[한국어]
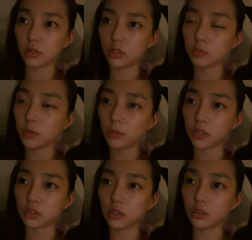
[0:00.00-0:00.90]
20년
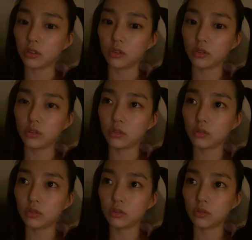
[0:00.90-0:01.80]
맞죠?
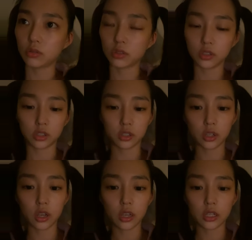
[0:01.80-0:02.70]
지금 그치
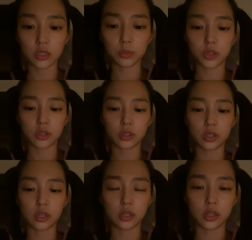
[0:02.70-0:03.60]

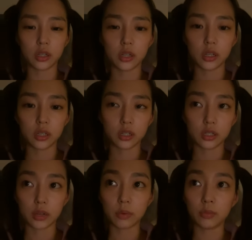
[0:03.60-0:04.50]
20년을
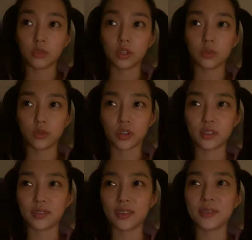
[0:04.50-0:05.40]
잘 마무리했으면
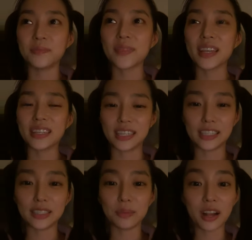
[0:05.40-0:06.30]
좋겠어요 이제
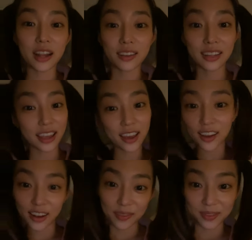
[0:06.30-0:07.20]

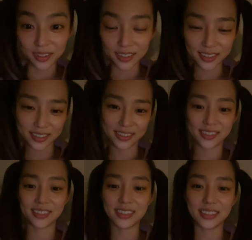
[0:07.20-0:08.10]
21년이에요 여러분
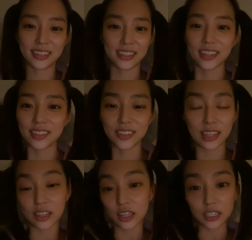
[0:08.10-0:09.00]
전
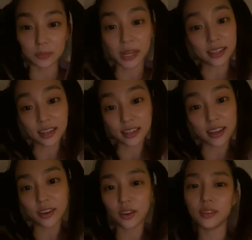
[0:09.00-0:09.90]
내년 24살
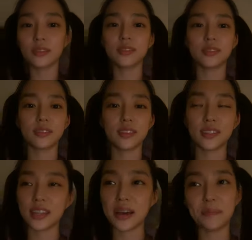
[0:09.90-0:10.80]
돼요
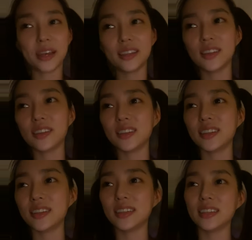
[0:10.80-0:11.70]
제 앞에 있는
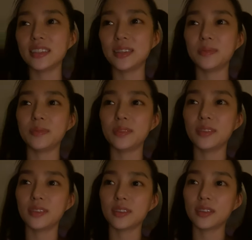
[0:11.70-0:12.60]
언니들 20
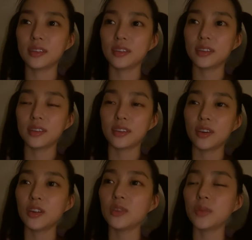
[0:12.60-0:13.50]

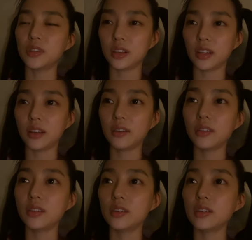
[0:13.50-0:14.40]
뭐라고? 언니 몇 살 돼요?